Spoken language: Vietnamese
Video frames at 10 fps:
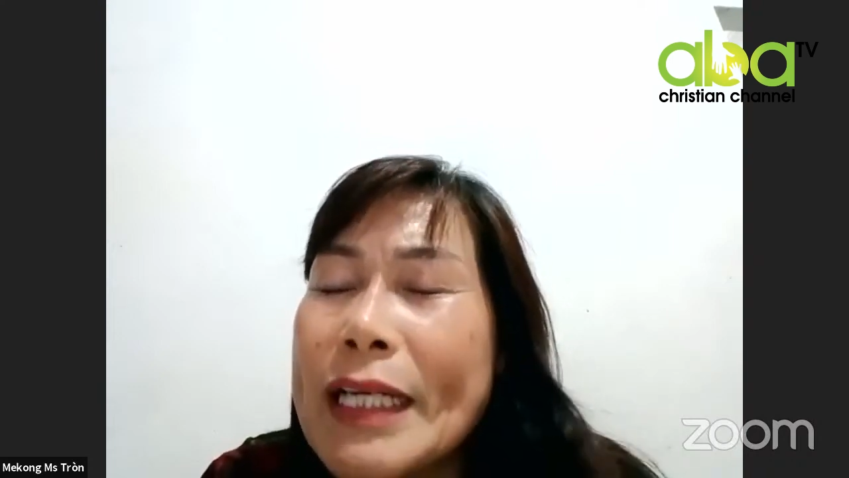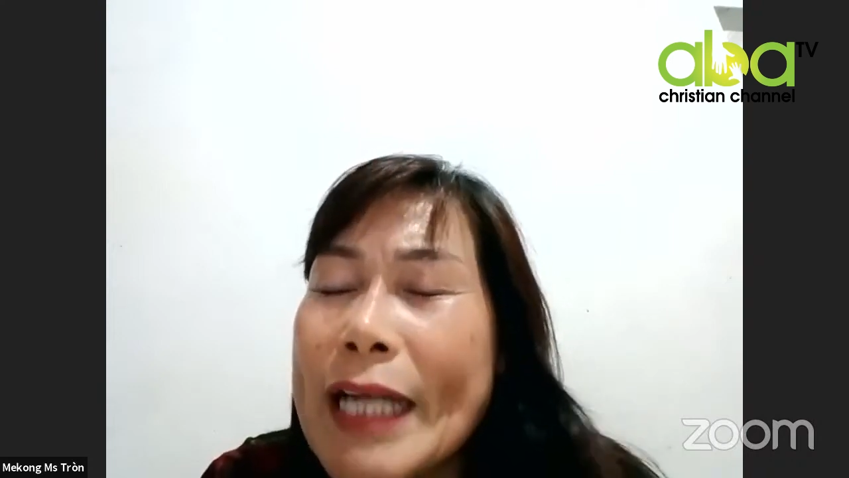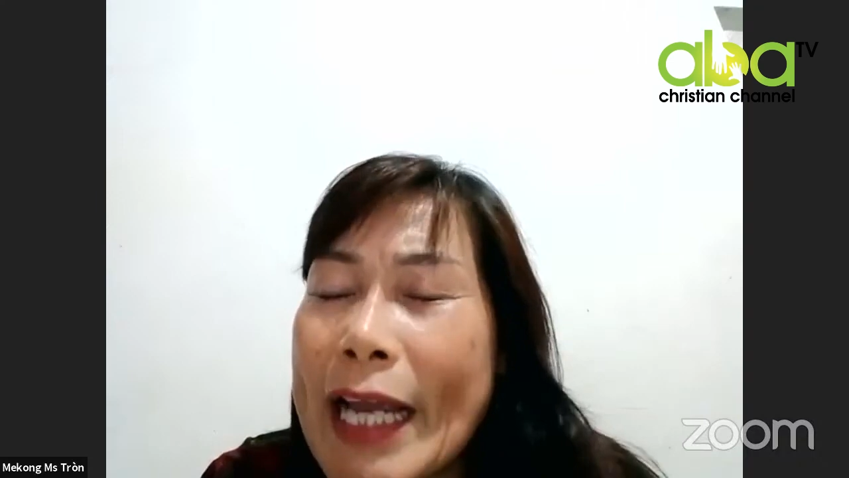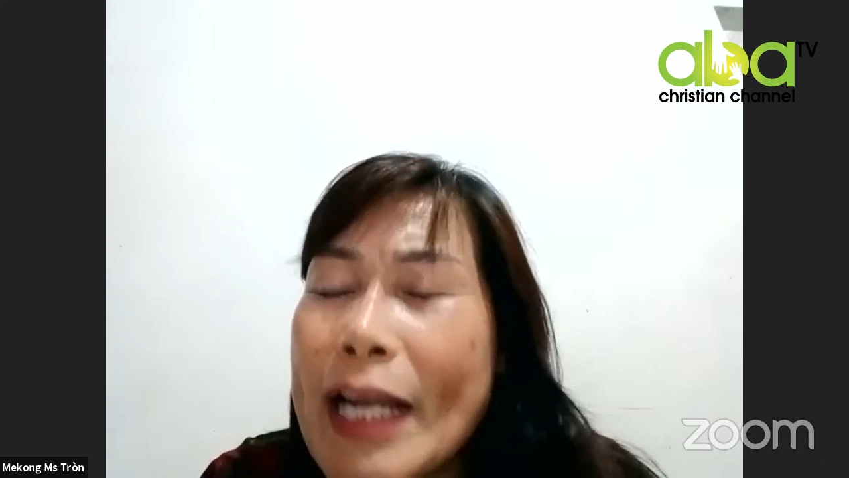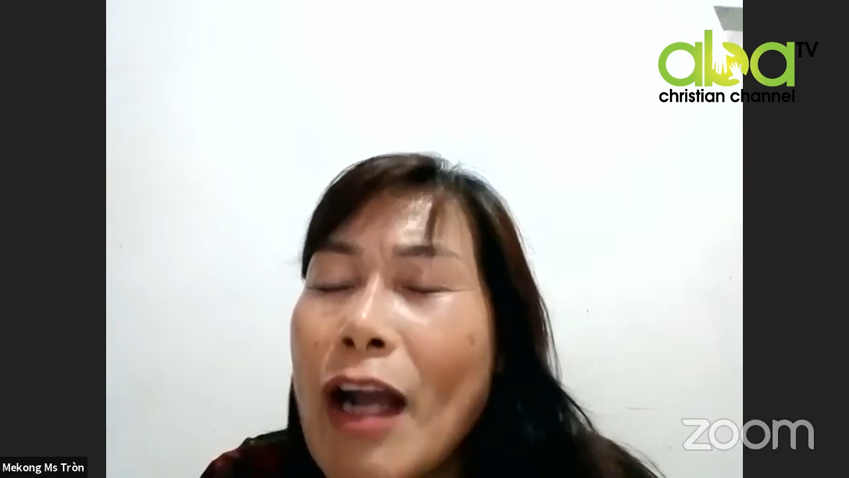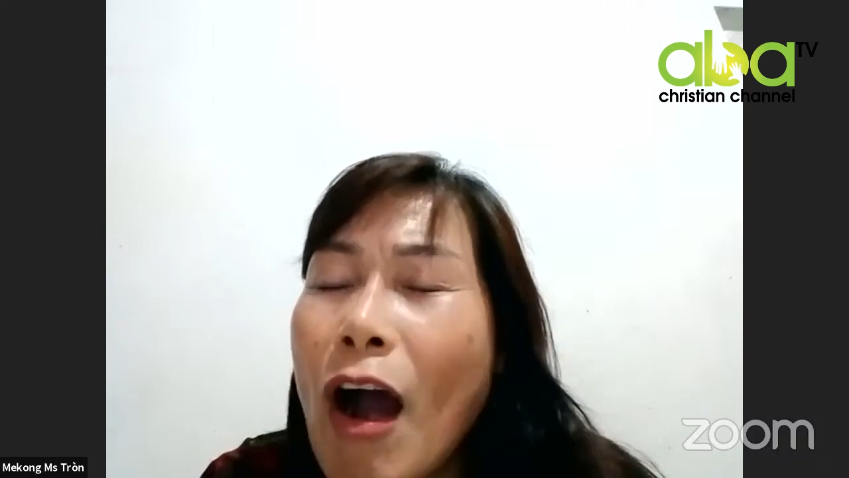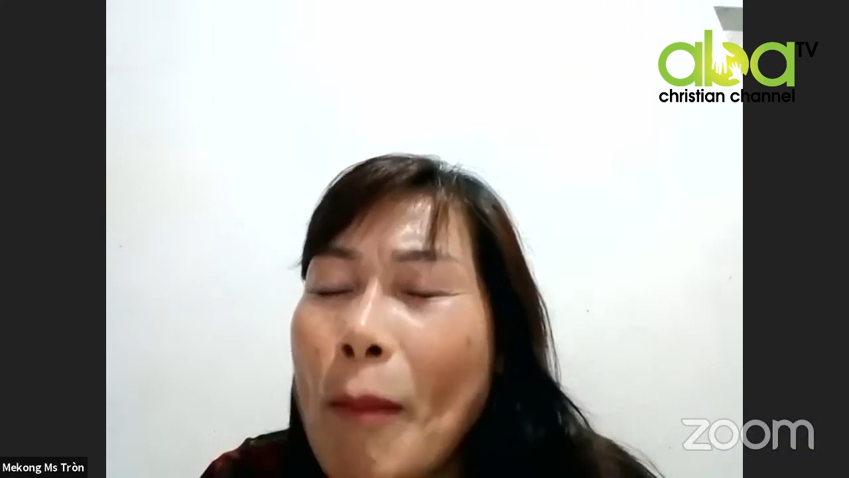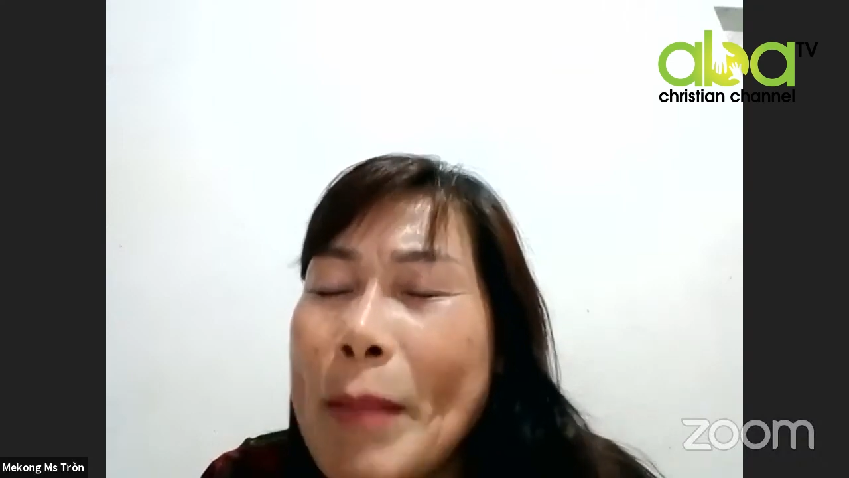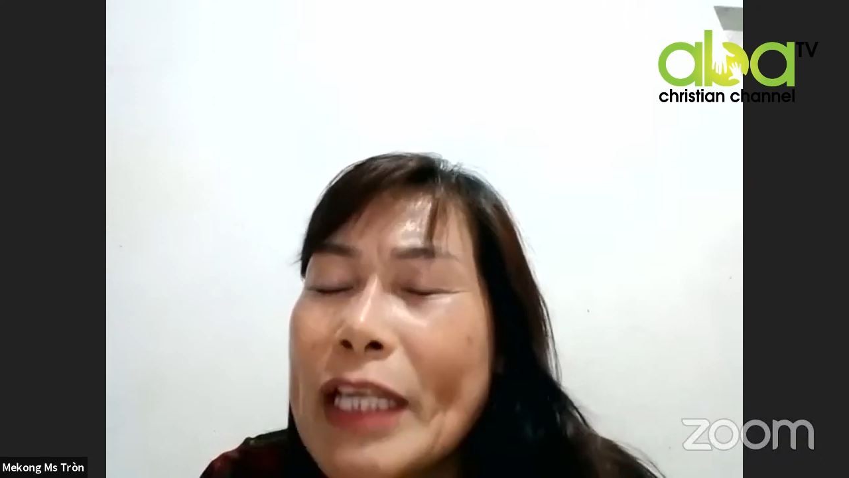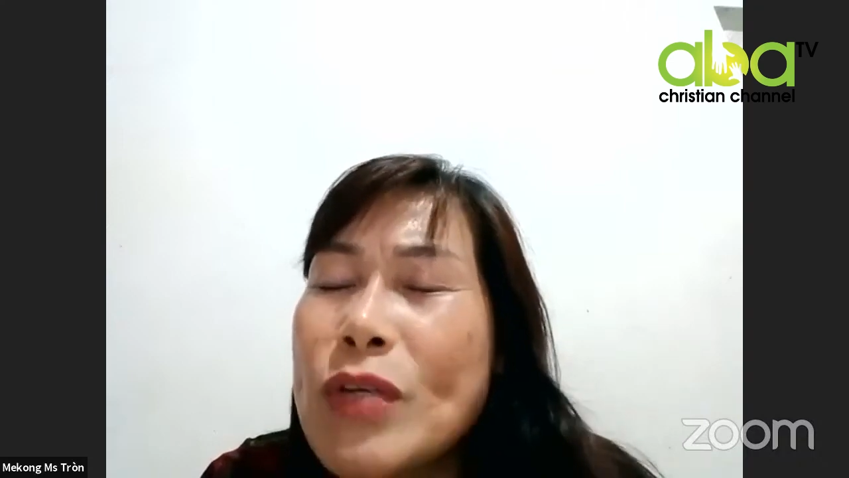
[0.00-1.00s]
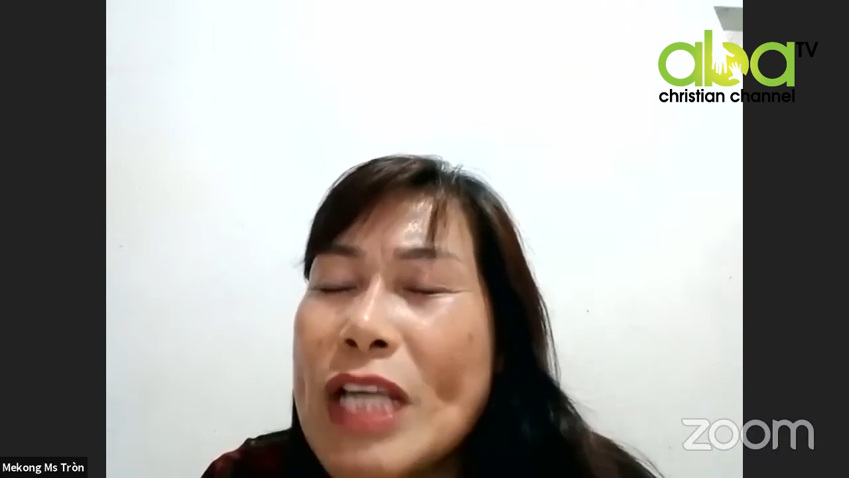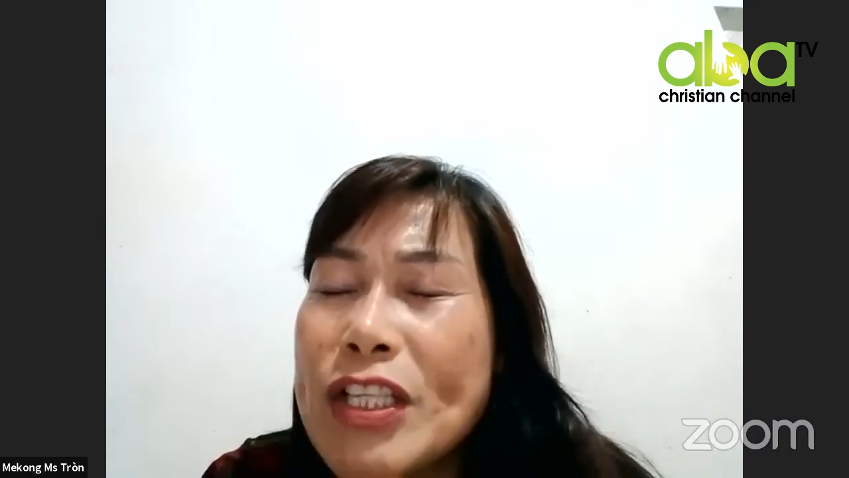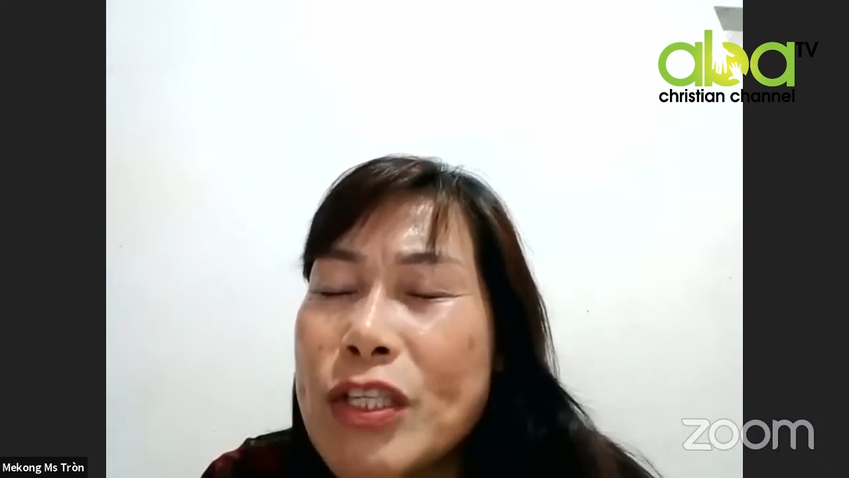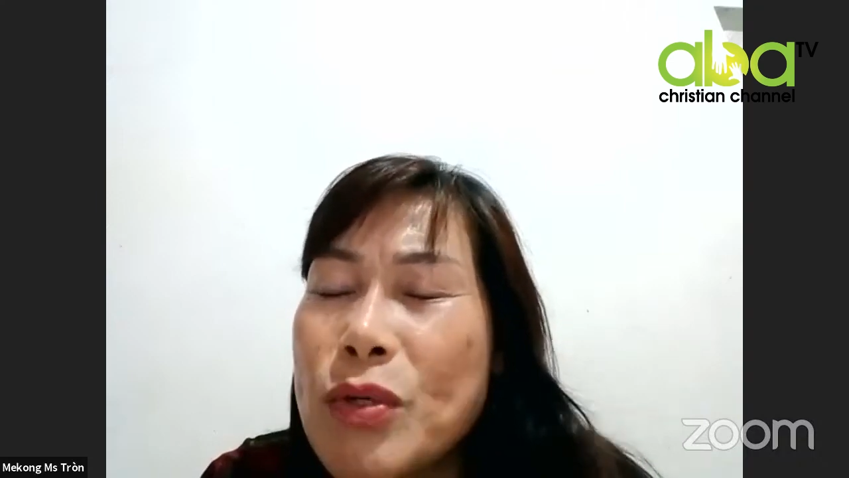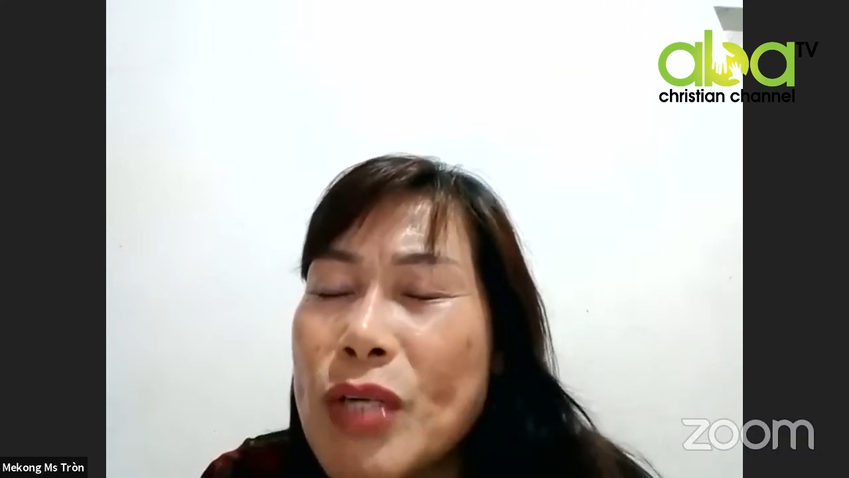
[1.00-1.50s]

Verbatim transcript: để họ biết Chúa Giêsu